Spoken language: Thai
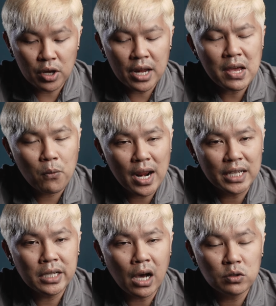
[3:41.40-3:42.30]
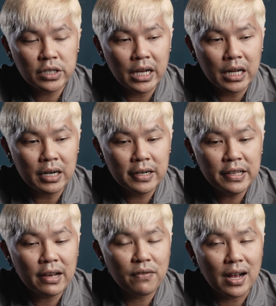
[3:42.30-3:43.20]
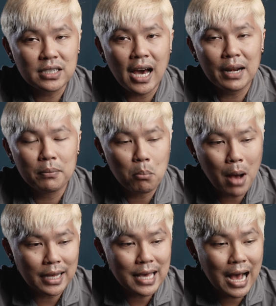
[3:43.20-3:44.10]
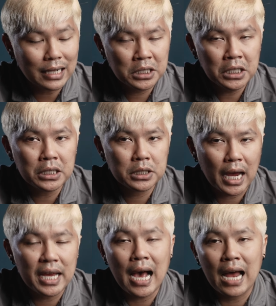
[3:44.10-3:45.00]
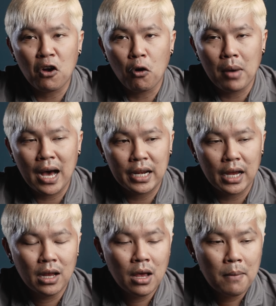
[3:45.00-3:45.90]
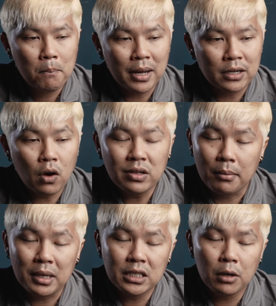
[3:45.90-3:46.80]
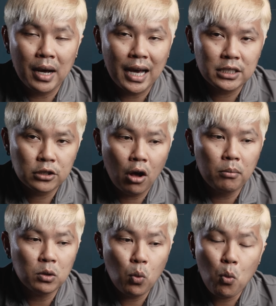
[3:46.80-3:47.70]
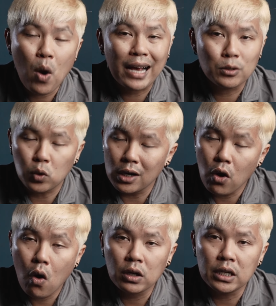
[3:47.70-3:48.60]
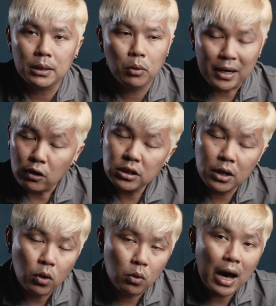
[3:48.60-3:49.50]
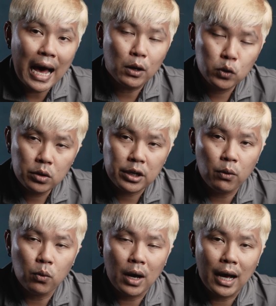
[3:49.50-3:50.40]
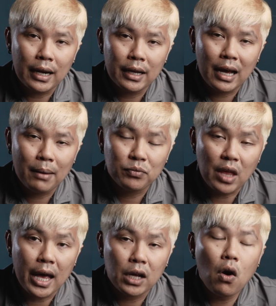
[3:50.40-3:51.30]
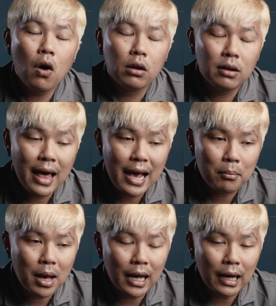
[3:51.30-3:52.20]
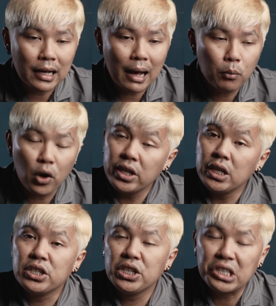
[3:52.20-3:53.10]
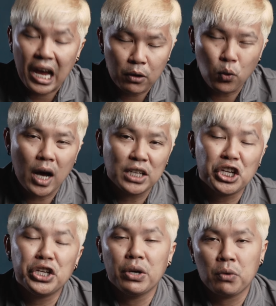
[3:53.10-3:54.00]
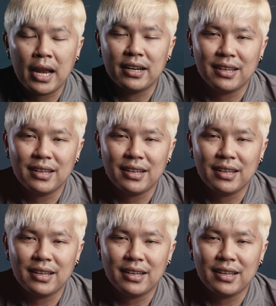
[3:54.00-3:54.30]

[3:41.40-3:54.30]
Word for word: เพราะฉะนั้นเนี่ยเวลาที่เขาจะเรียกฟังก์ชันบางอย่างที่ใช้งานออกมาเนี่ยมันก็สามารถที่จะมาคัสตอมหรือว่าวางอยู่ข้างนอกเลย มันก็สะดวกกว่ารวดเร็วกว่านะครับ แต่ก็แลกมากับบอดี้ที่ใหญ่กว่าเช่นเดียวกัน